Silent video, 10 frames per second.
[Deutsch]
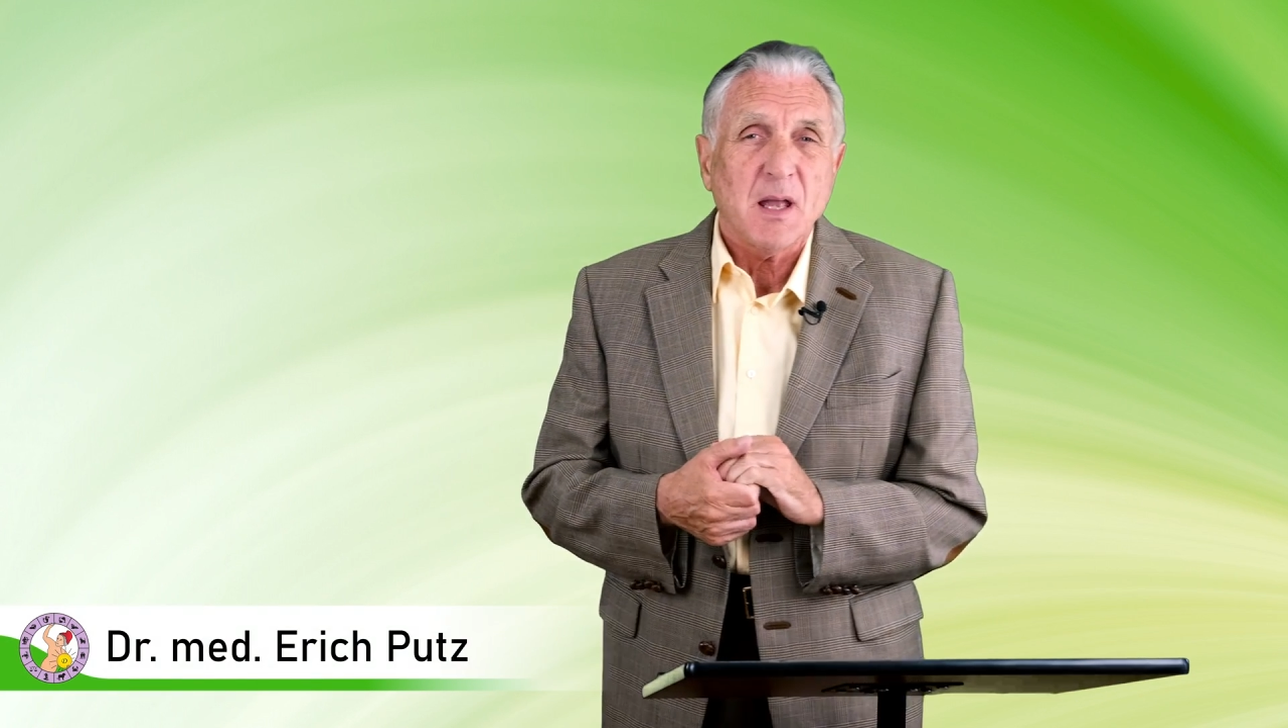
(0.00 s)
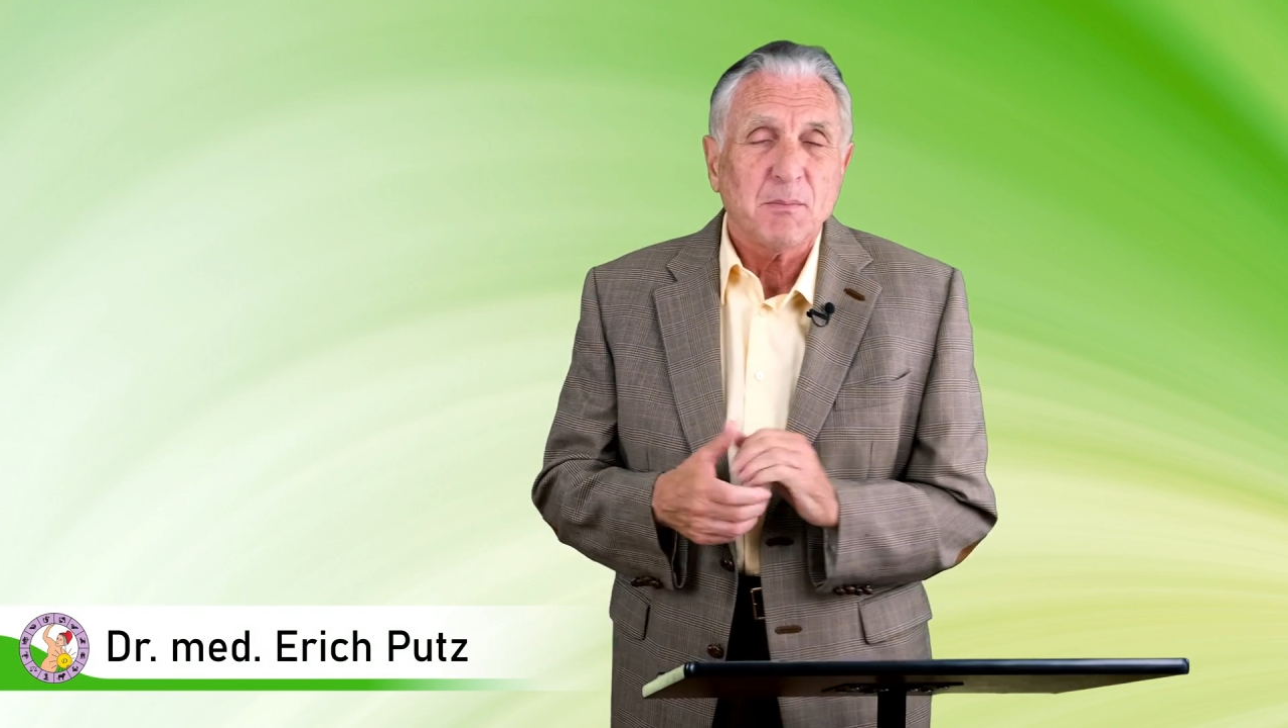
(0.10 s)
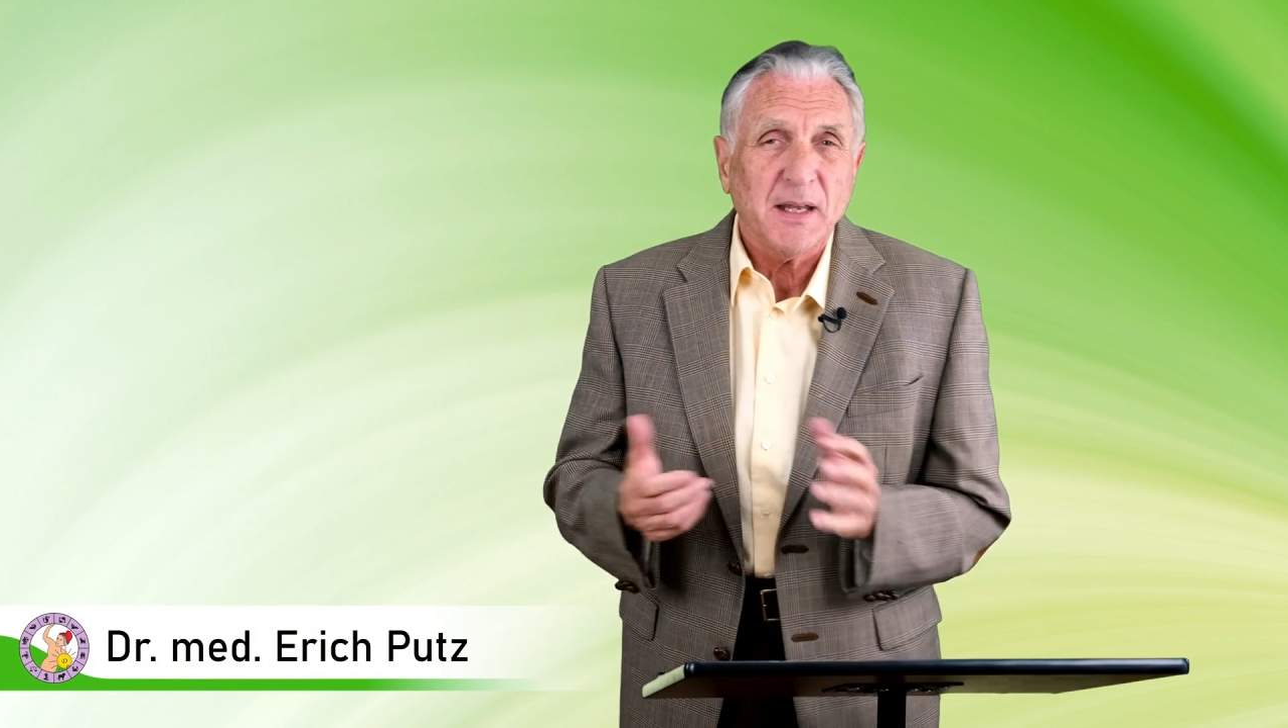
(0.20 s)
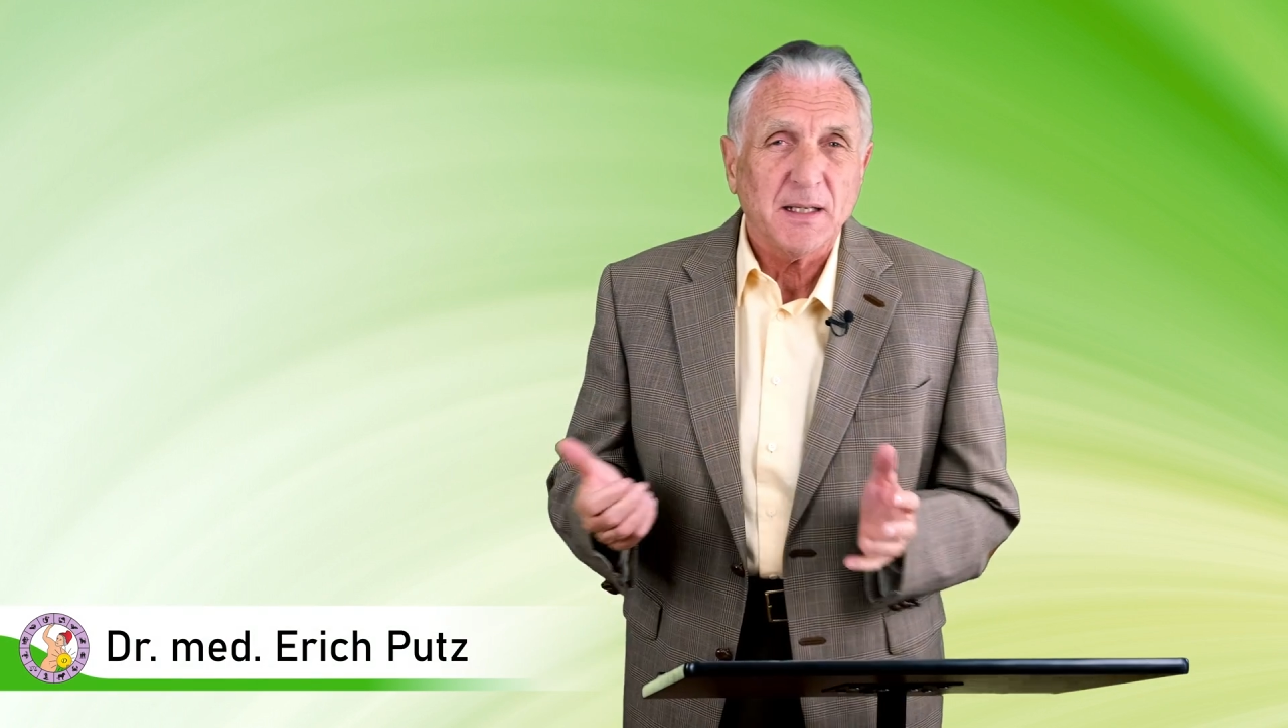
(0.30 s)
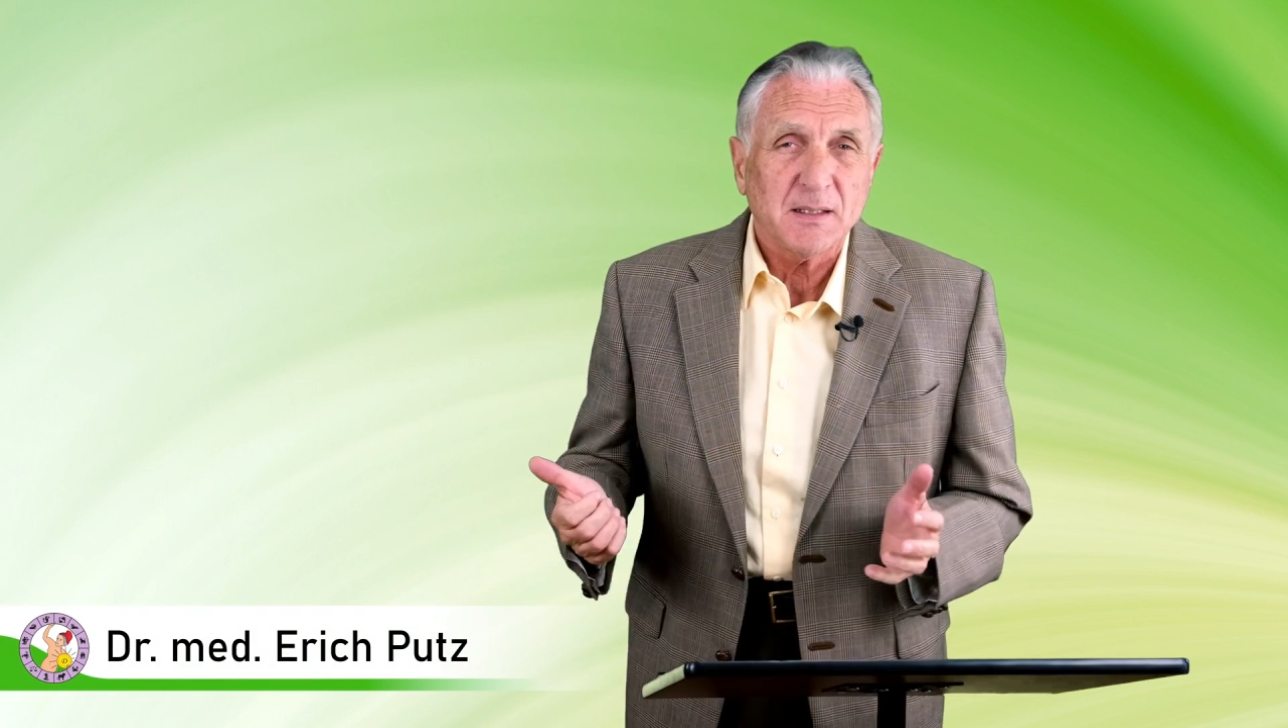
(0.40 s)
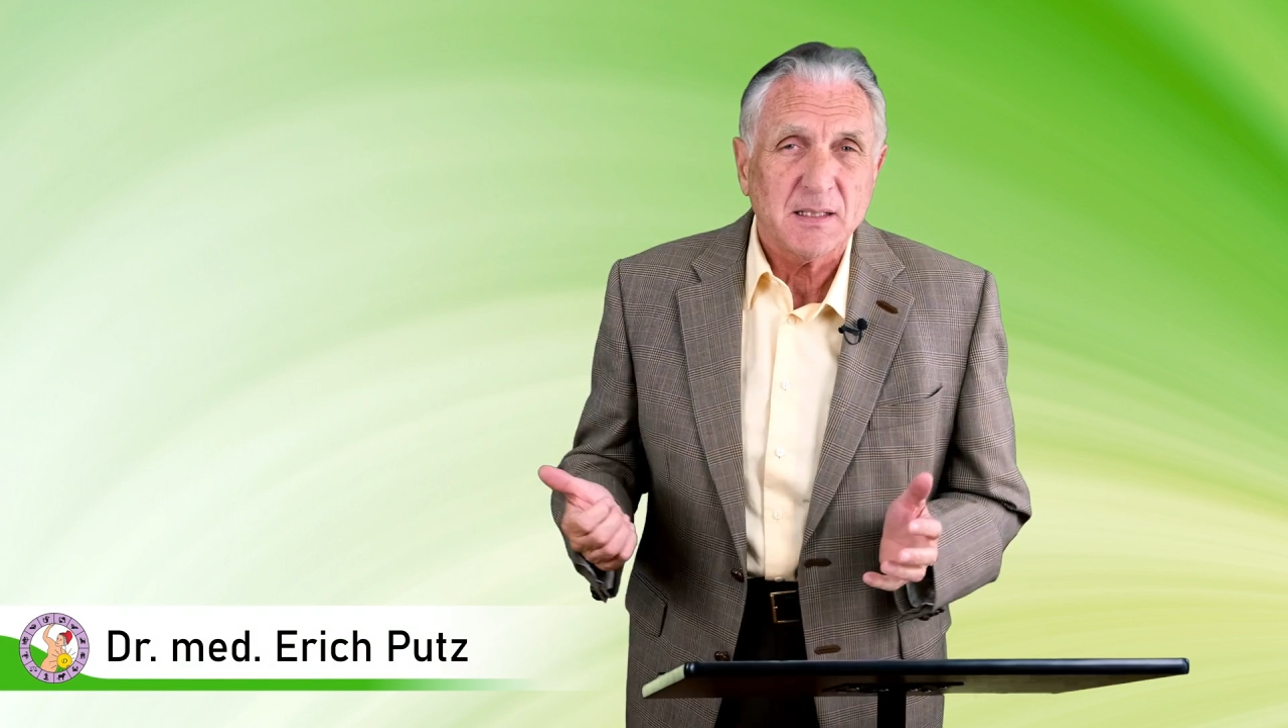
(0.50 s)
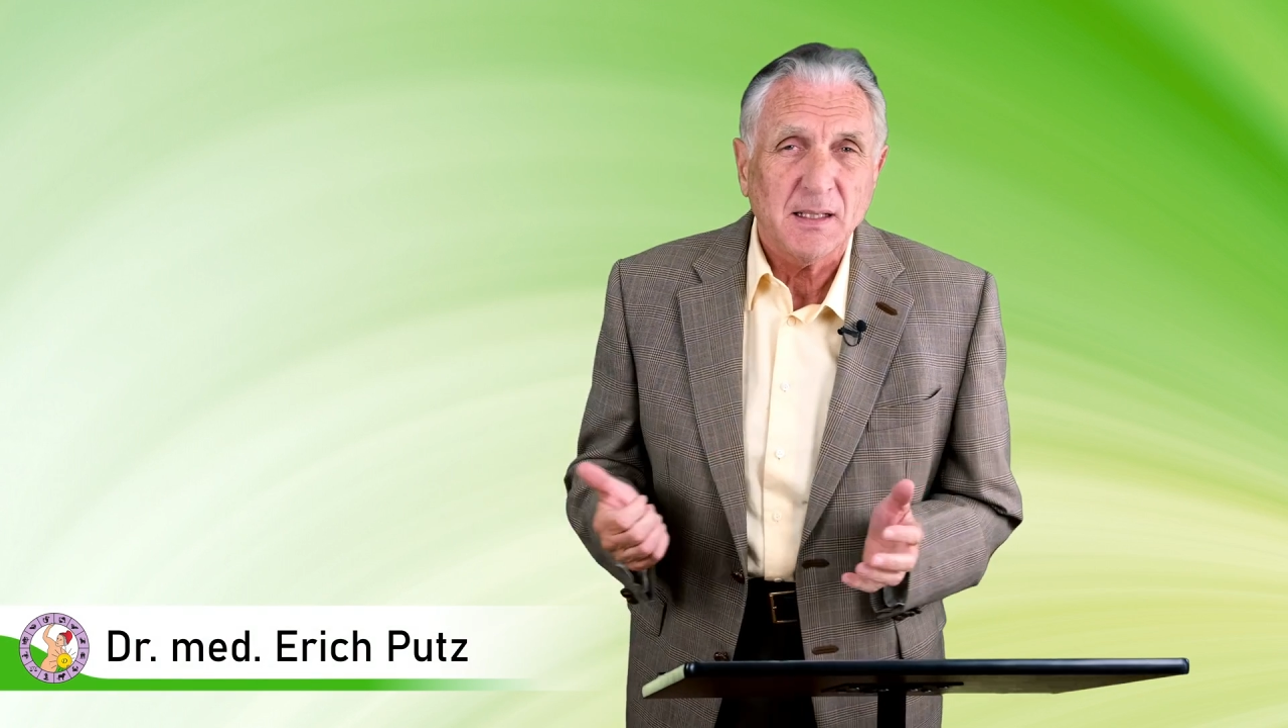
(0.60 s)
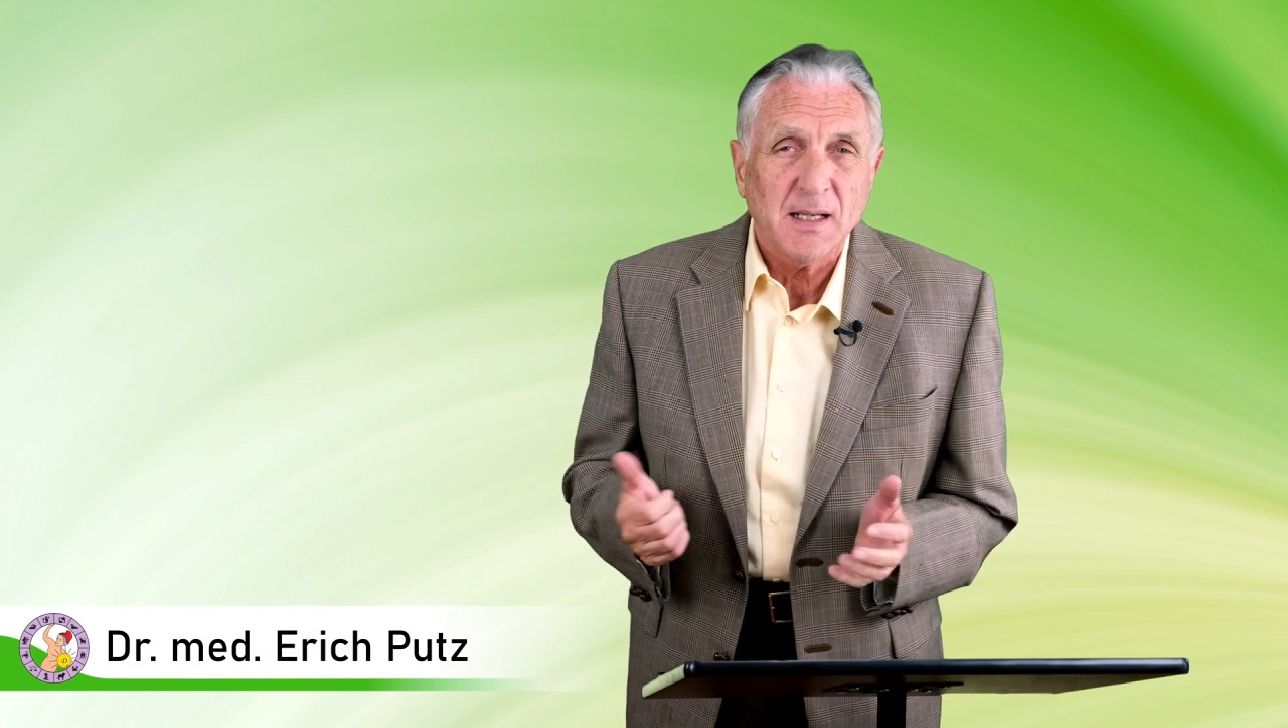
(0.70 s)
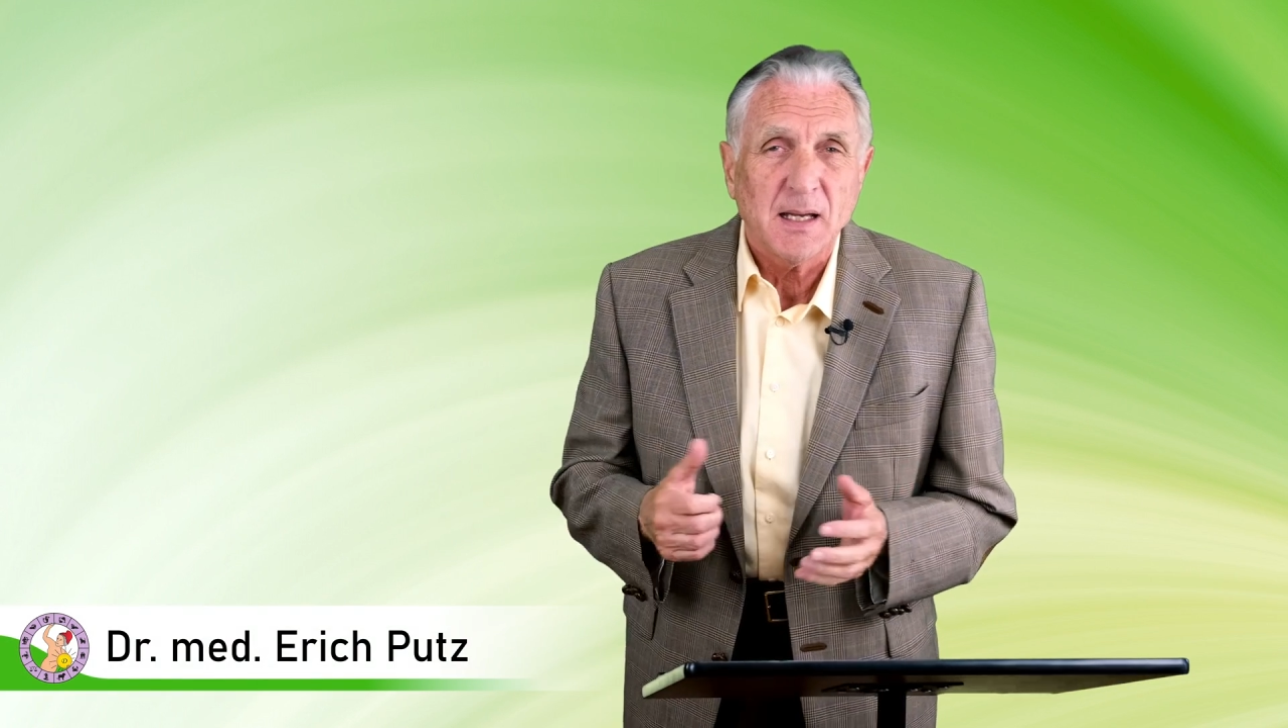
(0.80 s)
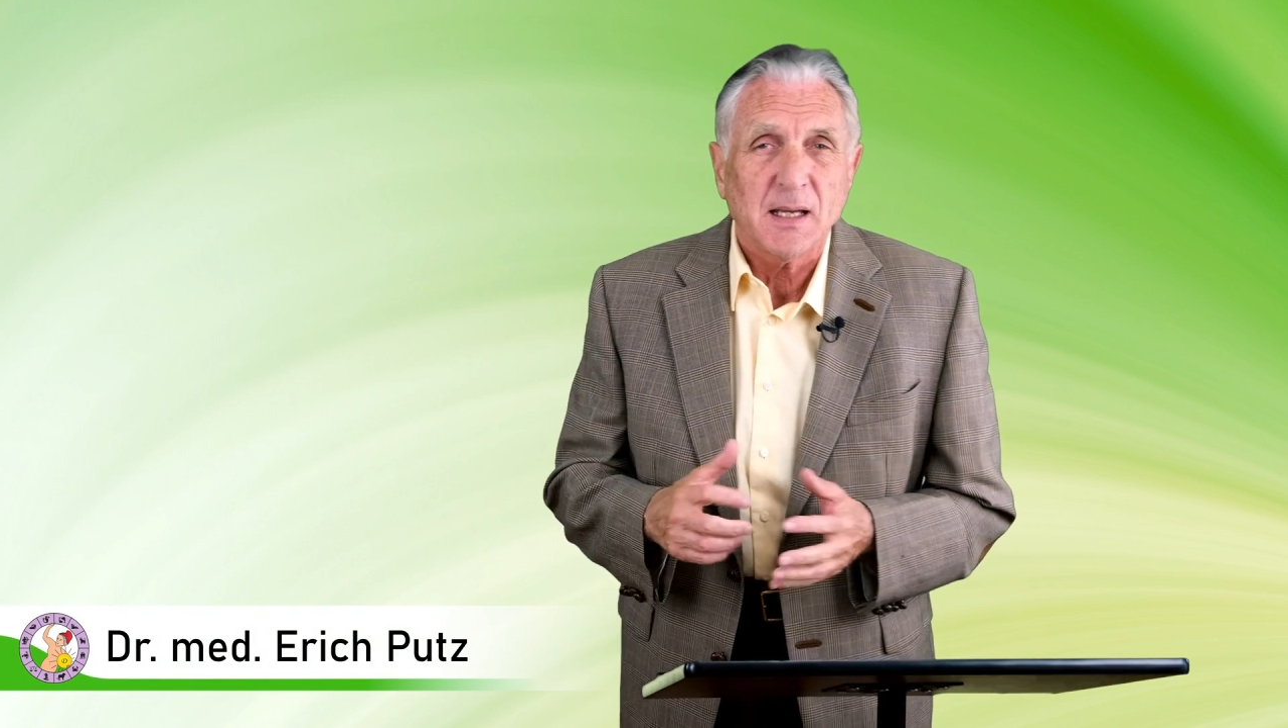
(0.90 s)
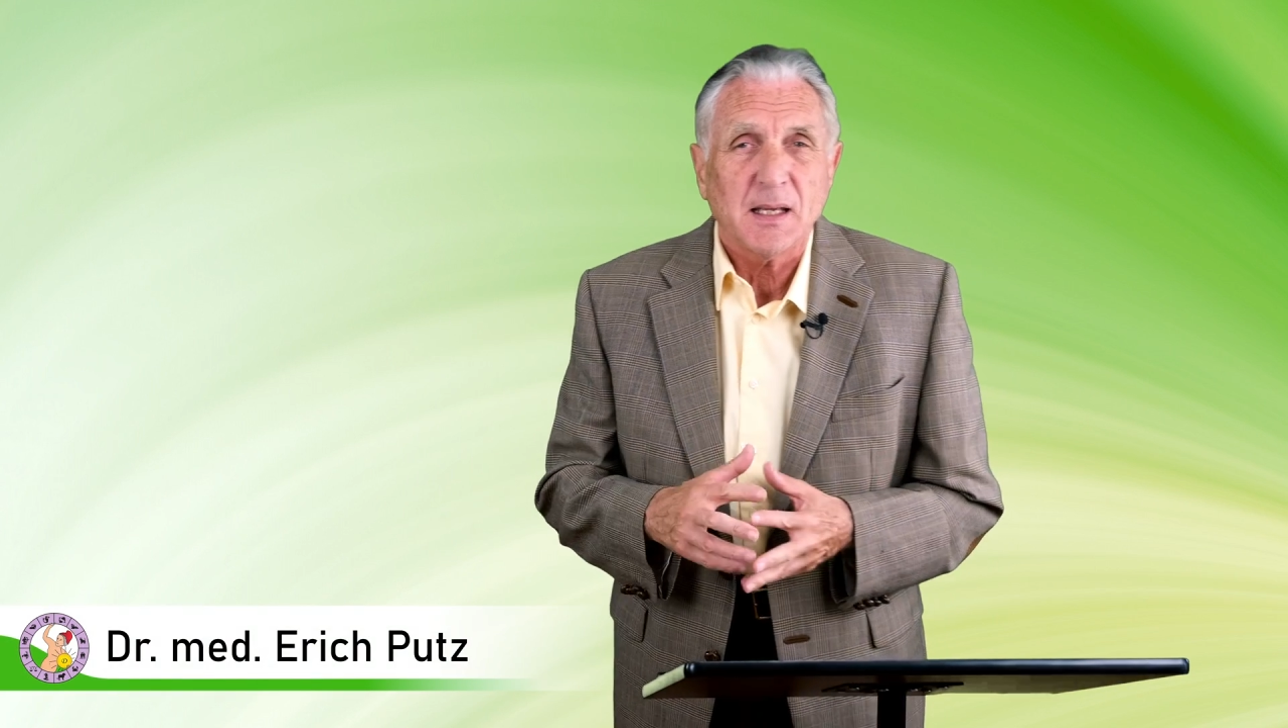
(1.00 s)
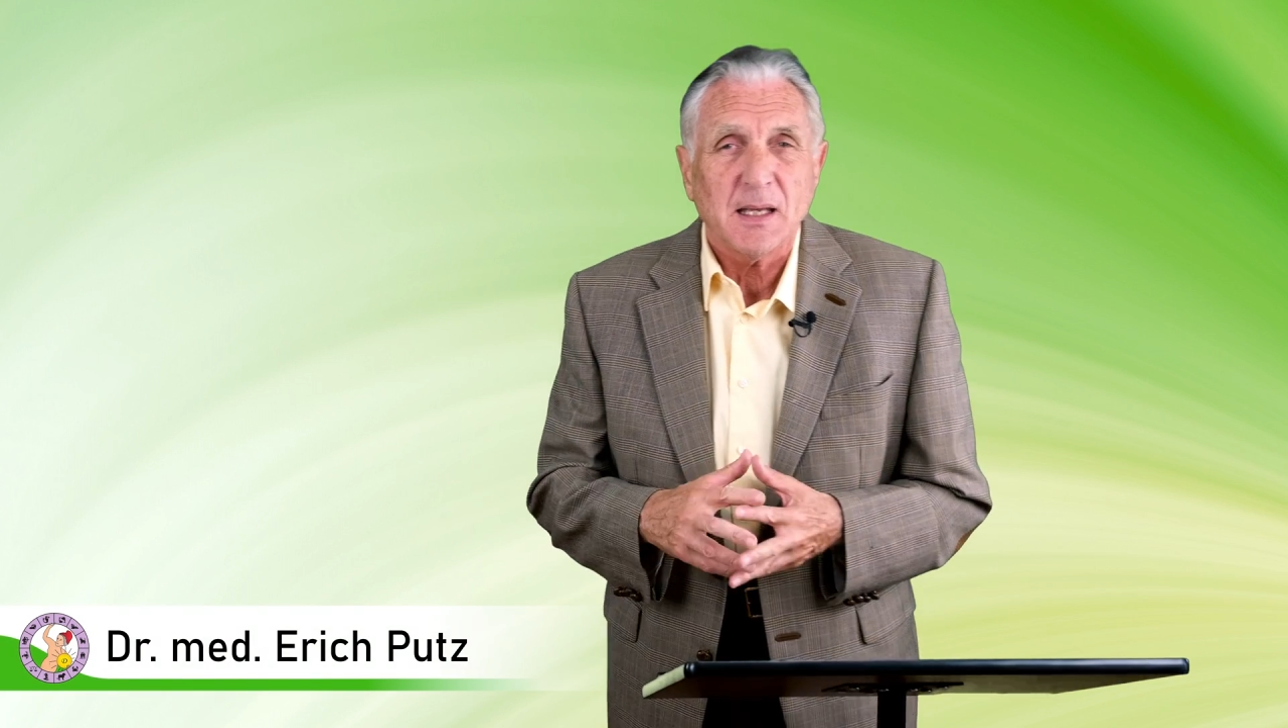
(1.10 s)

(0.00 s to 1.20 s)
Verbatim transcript: Mediziner